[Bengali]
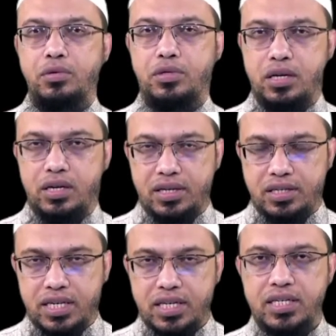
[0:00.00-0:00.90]
অবস্থাটা
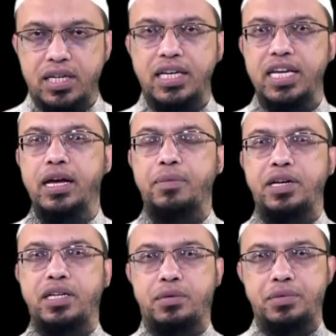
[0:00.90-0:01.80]
স্ট্যাটাসটা কি
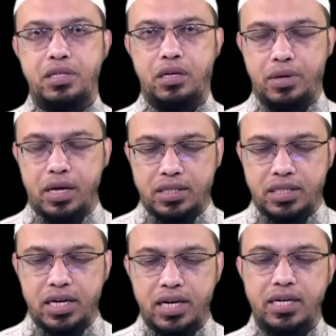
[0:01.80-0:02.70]
আপনার কি স্বামী স্ত্রীর
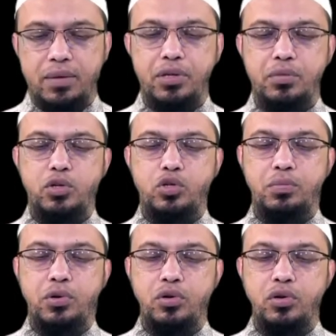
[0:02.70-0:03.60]
আছেন নাকি আপনাদের মধ্যে
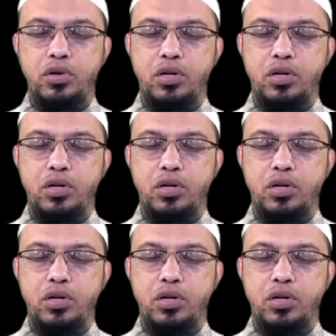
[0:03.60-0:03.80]
সম্পর্ক